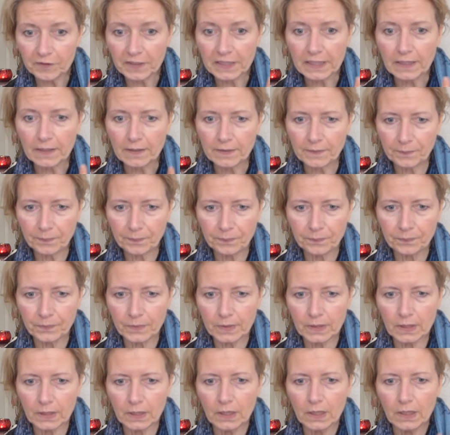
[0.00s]
wir
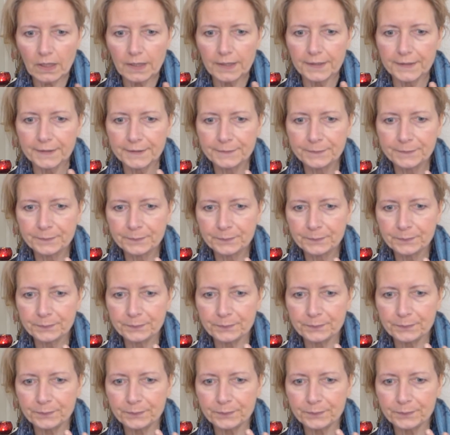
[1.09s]
ähm,